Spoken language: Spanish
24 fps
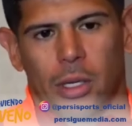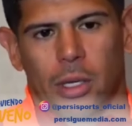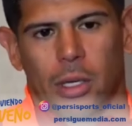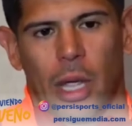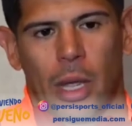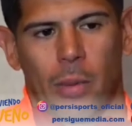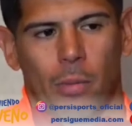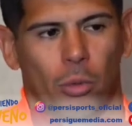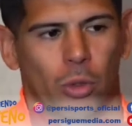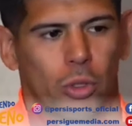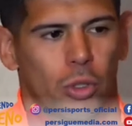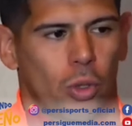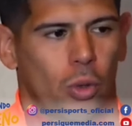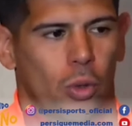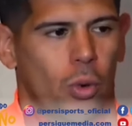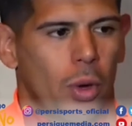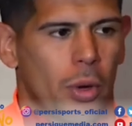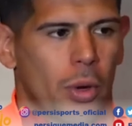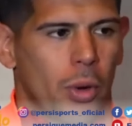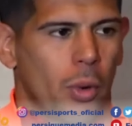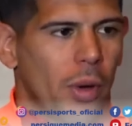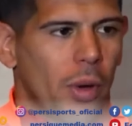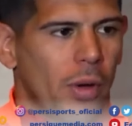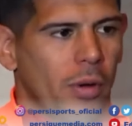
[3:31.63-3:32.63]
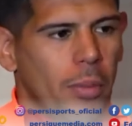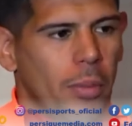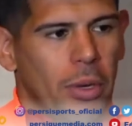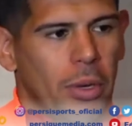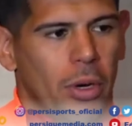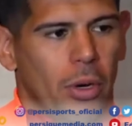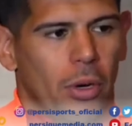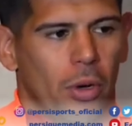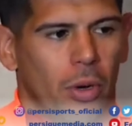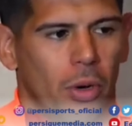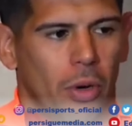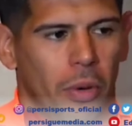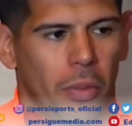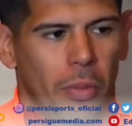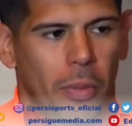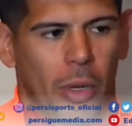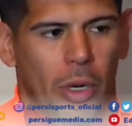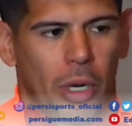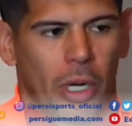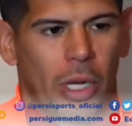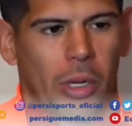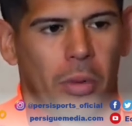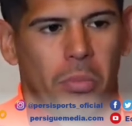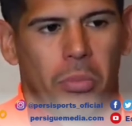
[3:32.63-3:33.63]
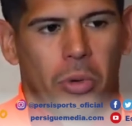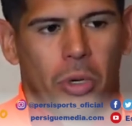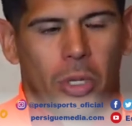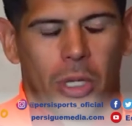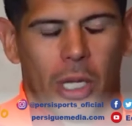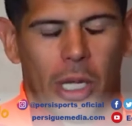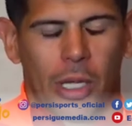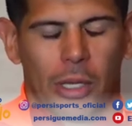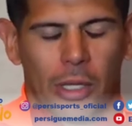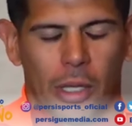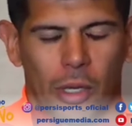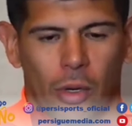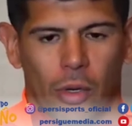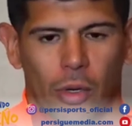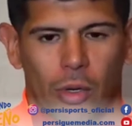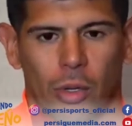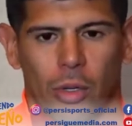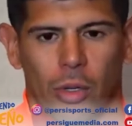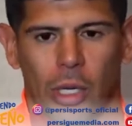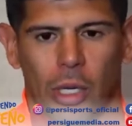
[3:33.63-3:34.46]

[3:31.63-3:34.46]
hay muchos jugadores nuevos, pero, pero aquí es importante lo,